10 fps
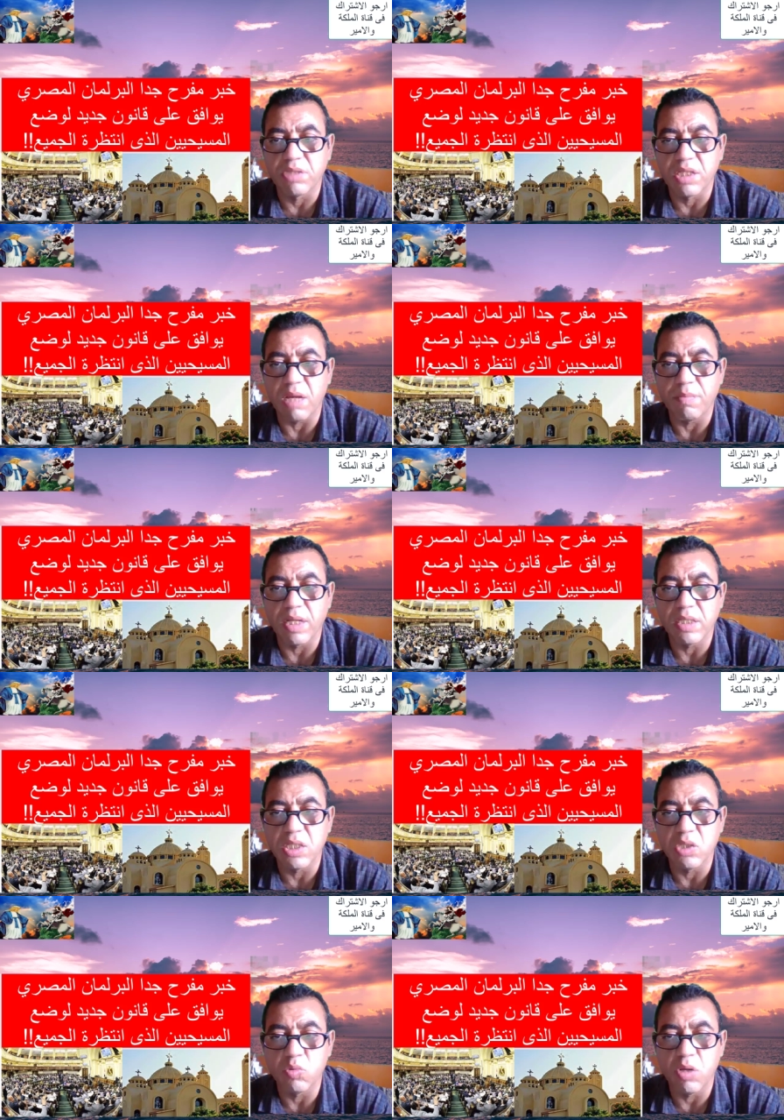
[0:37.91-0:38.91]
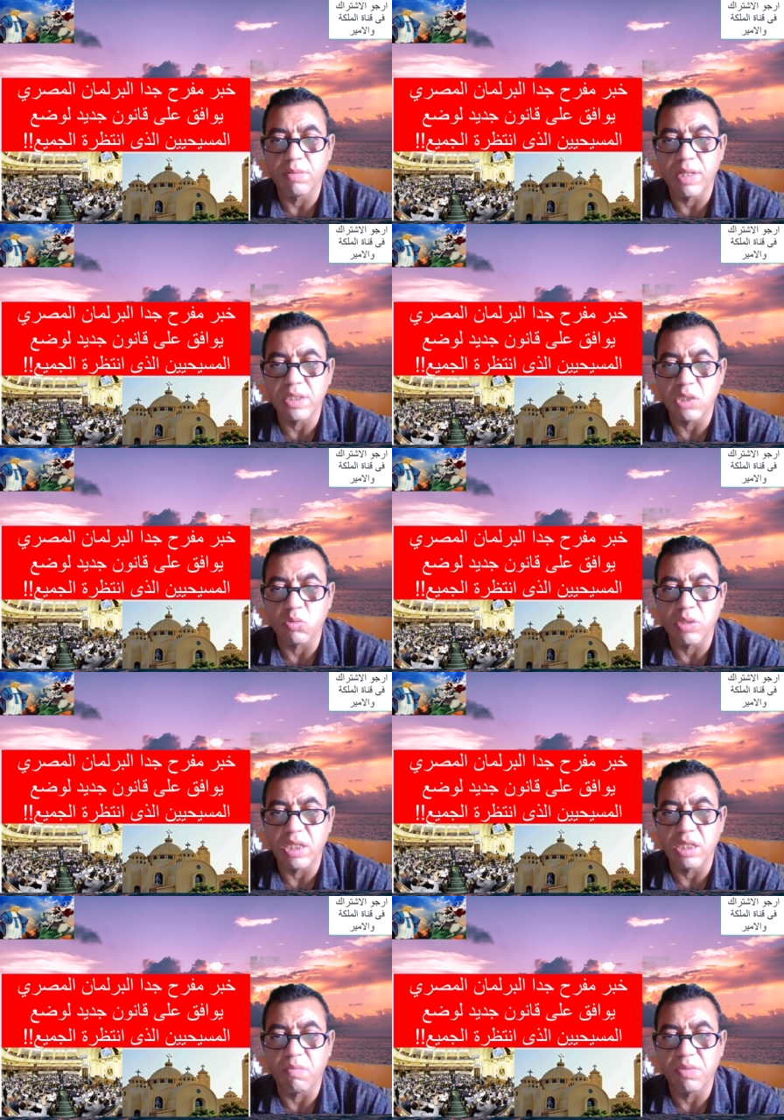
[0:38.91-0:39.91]
افتتاح مجلس النواب جلسته
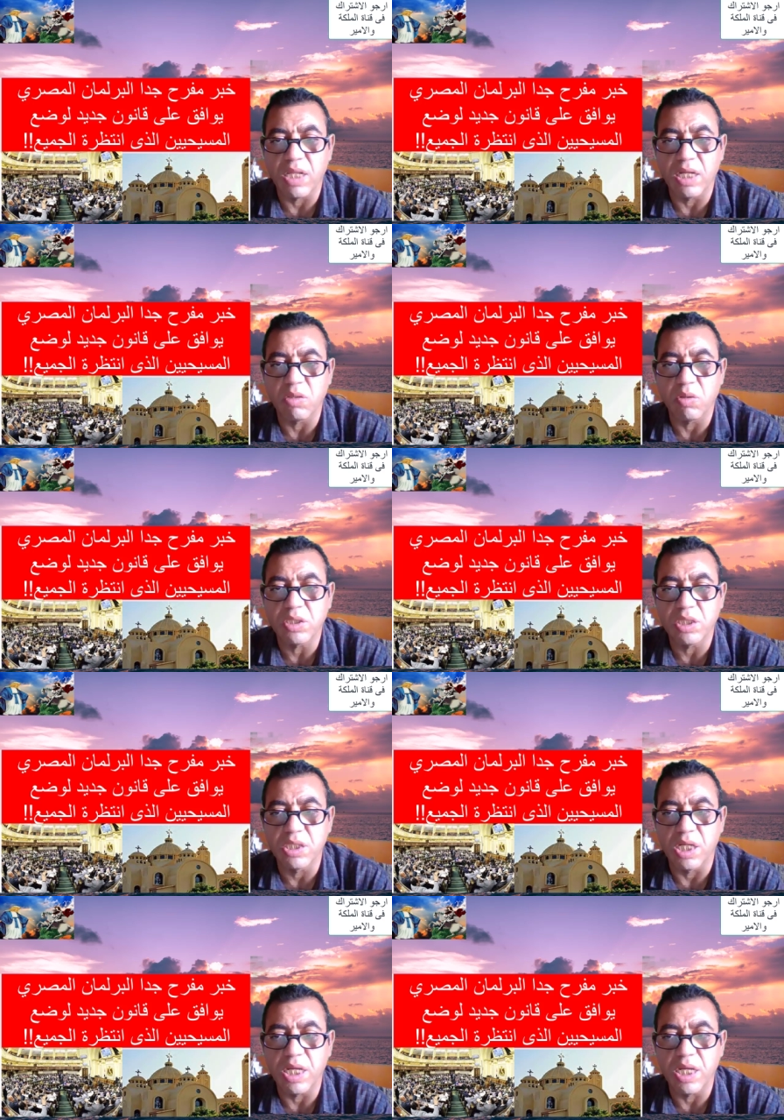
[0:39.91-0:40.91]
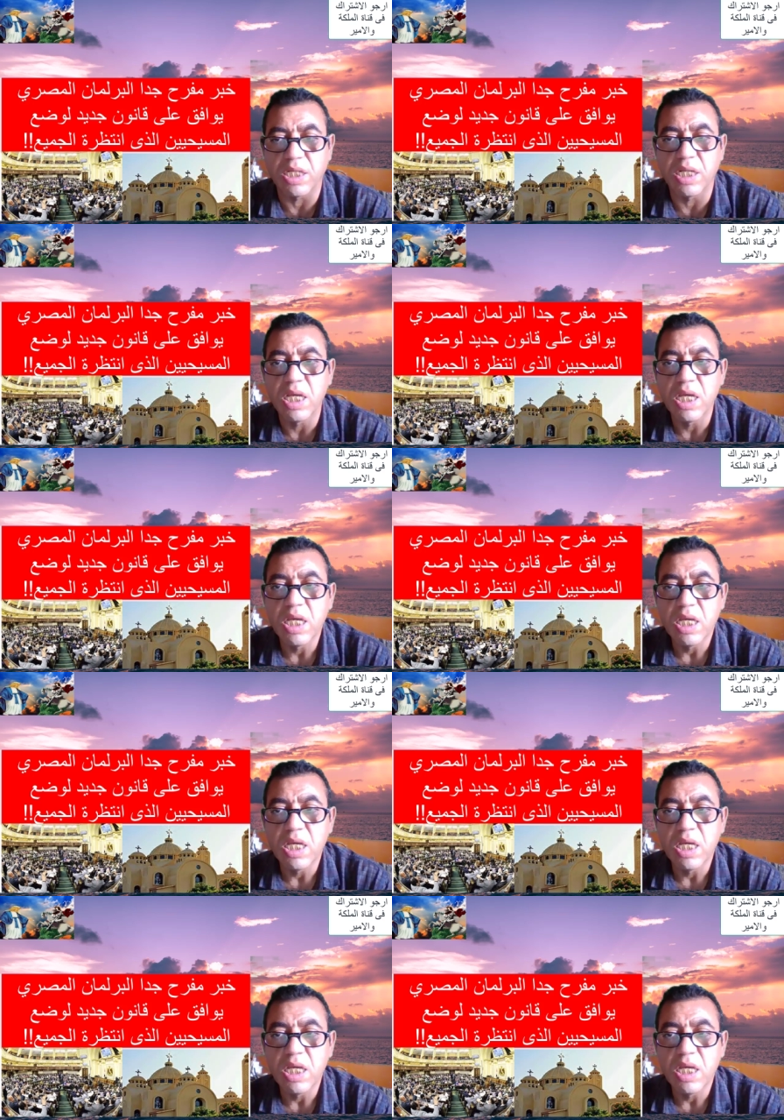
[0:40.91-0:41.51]
الجديدة في 23 يناير